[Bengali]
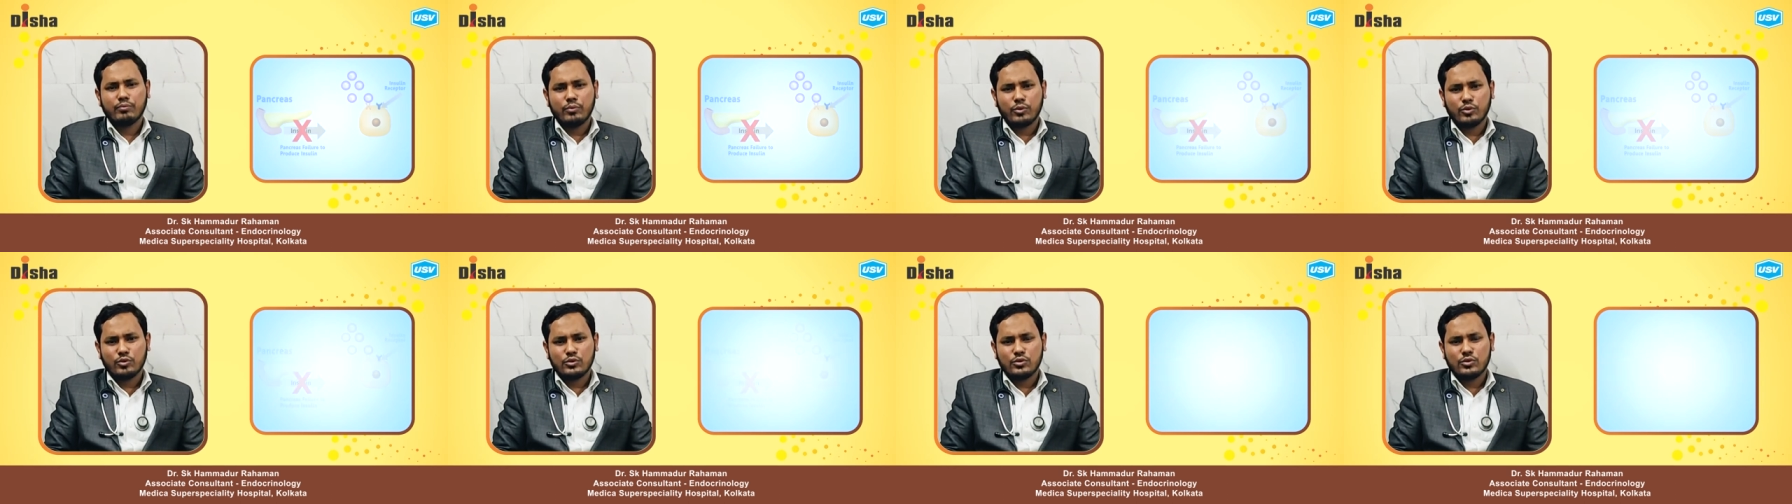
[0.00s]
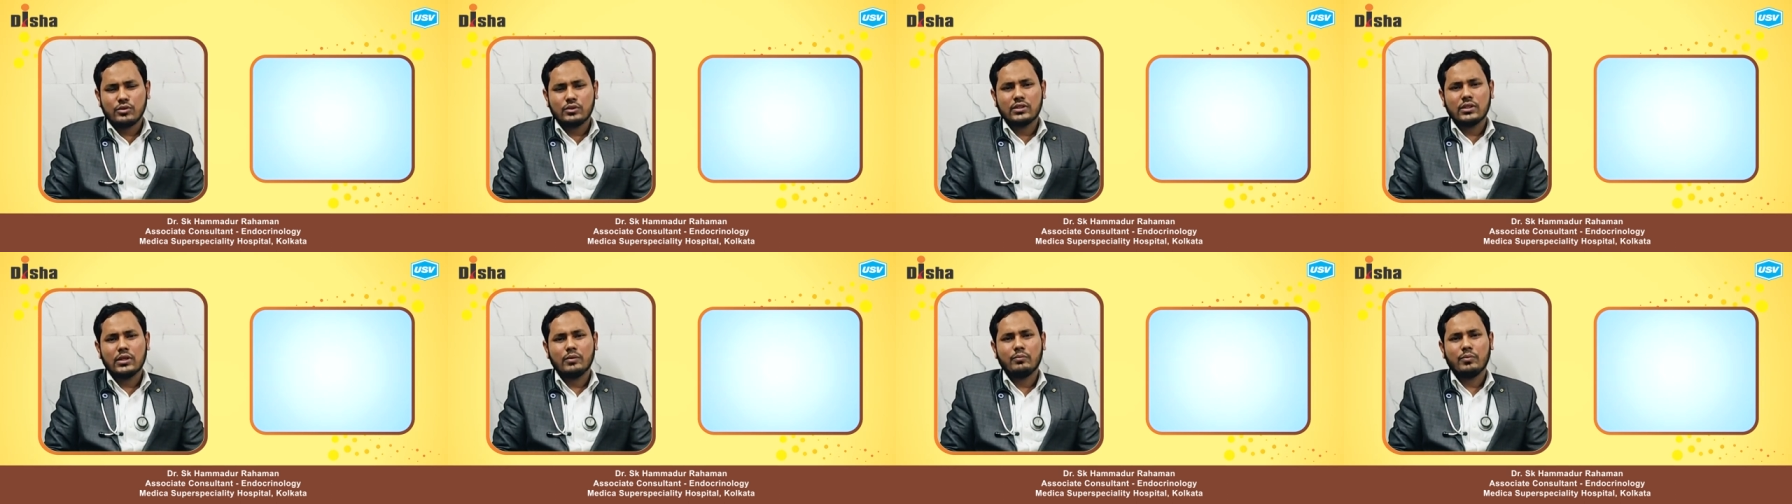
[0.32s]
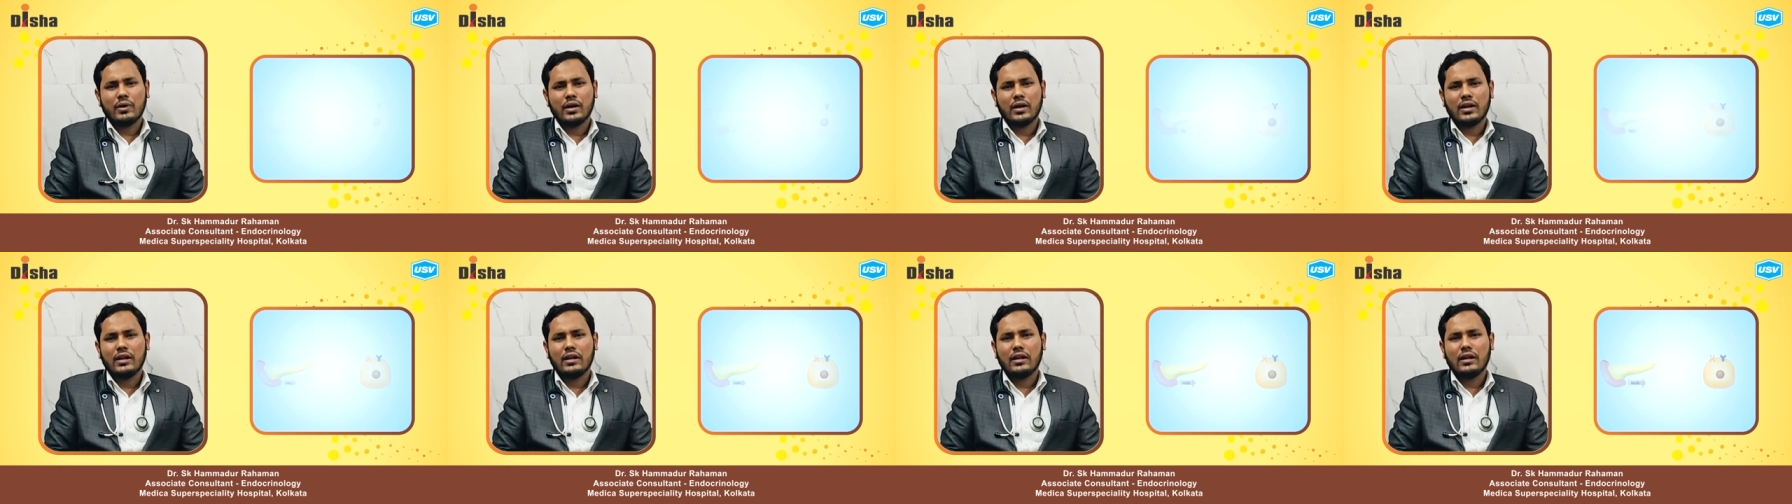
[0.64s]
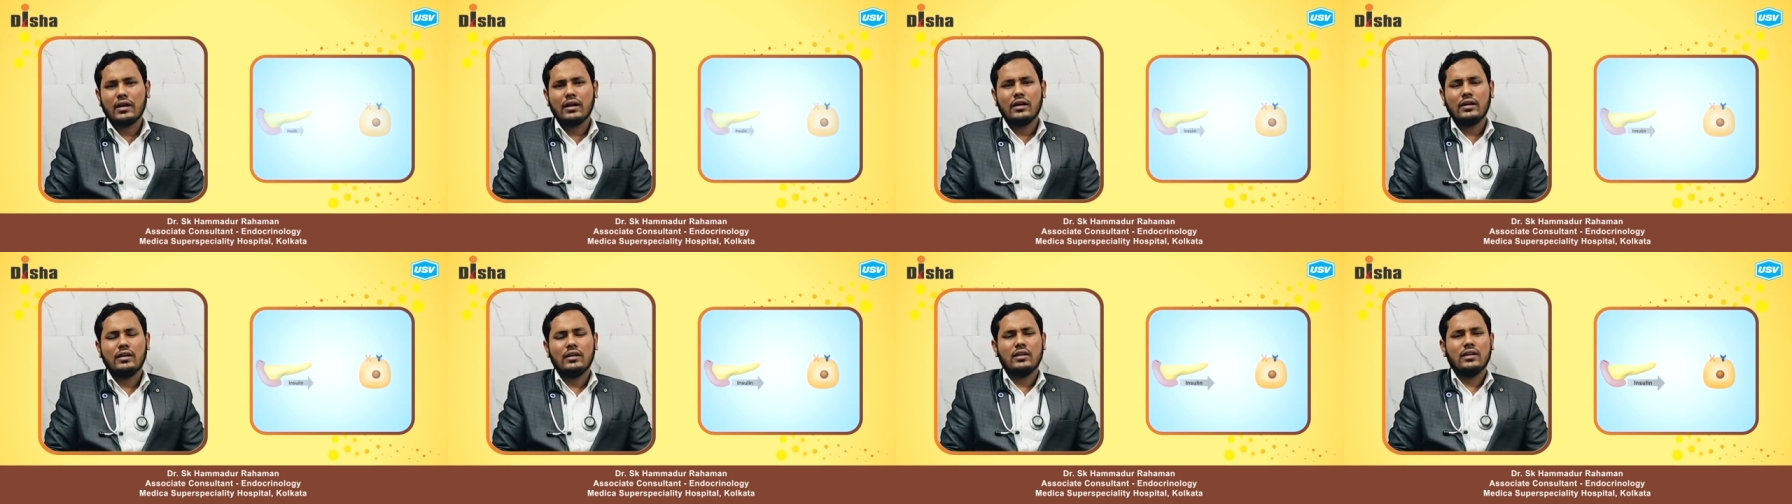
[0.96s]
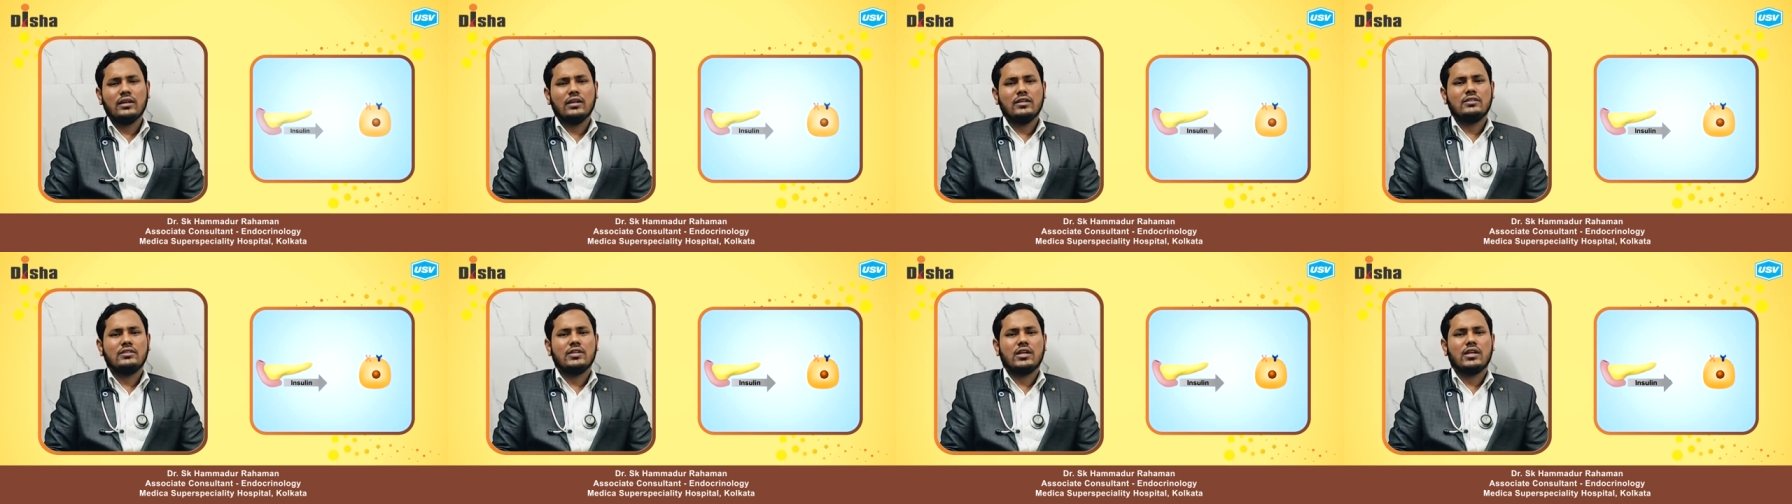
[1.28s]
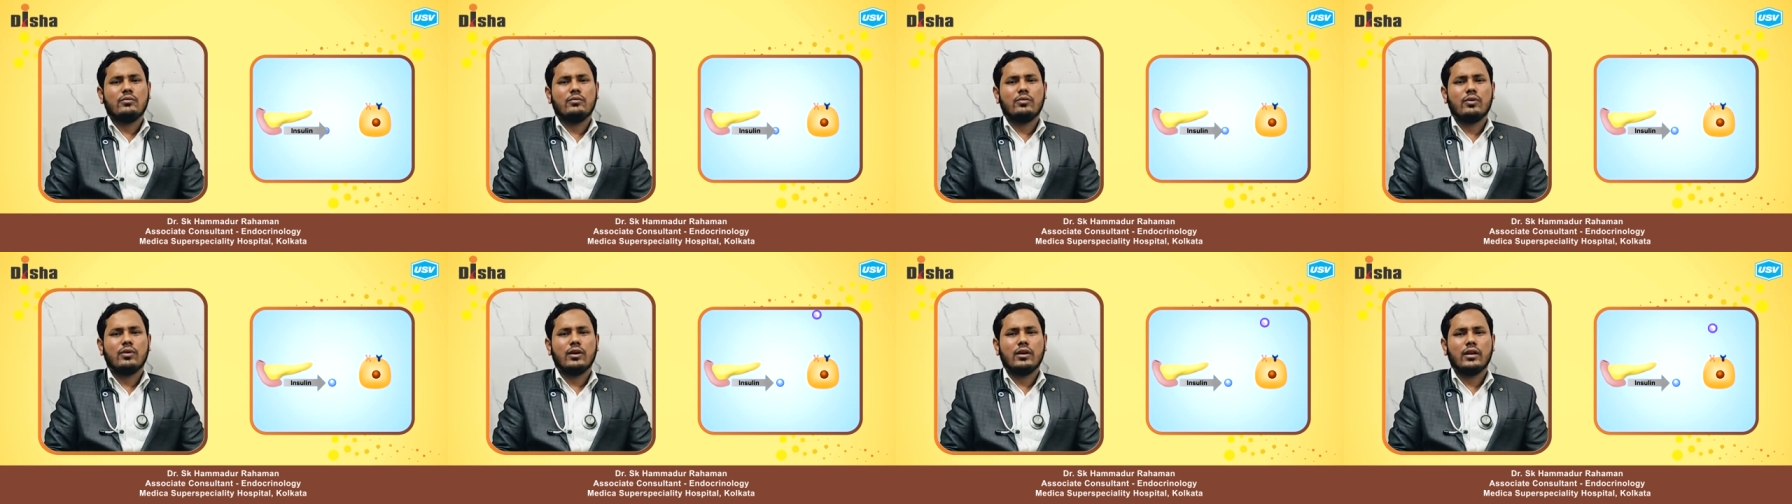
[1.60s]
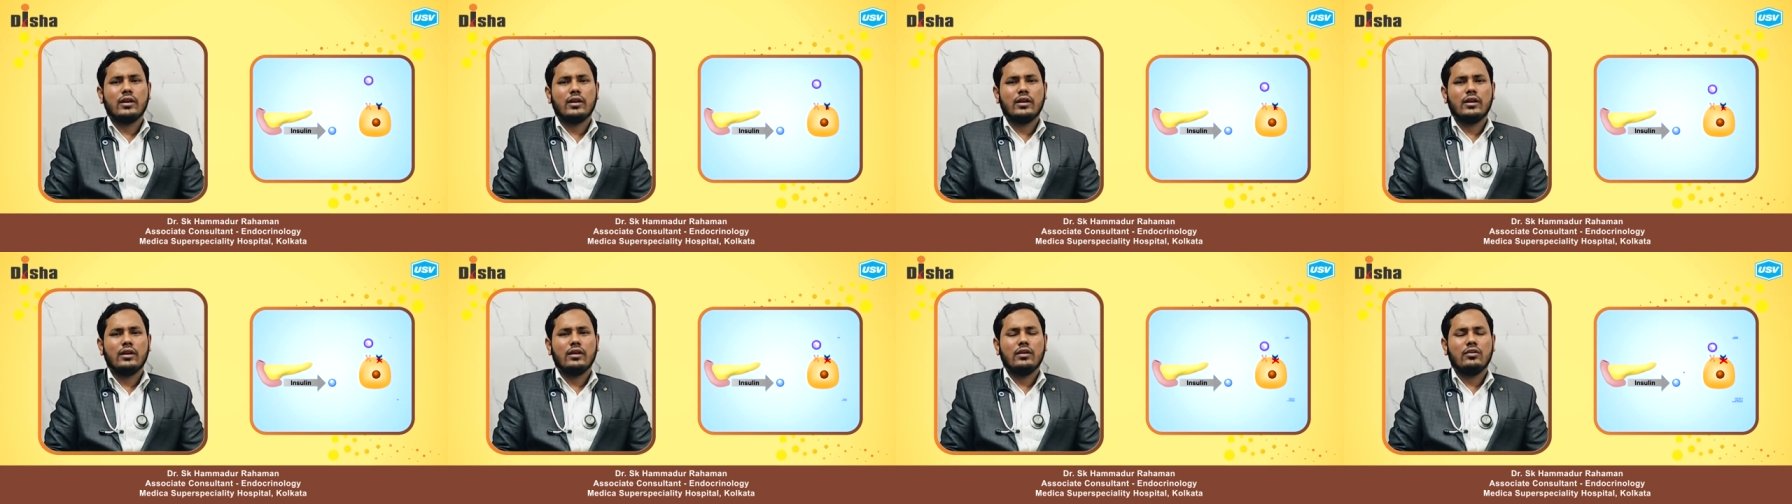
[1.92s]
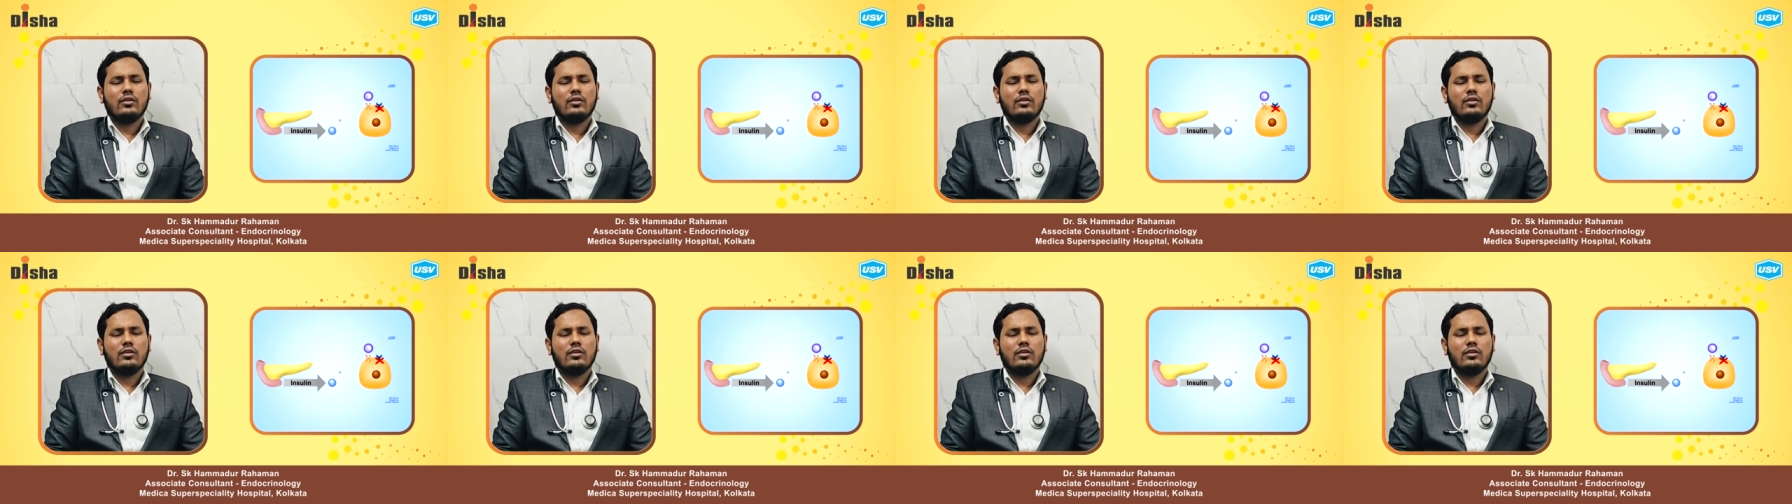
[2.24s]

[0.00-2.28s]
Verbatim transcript: পৌঁছতে পারে না যার ফলে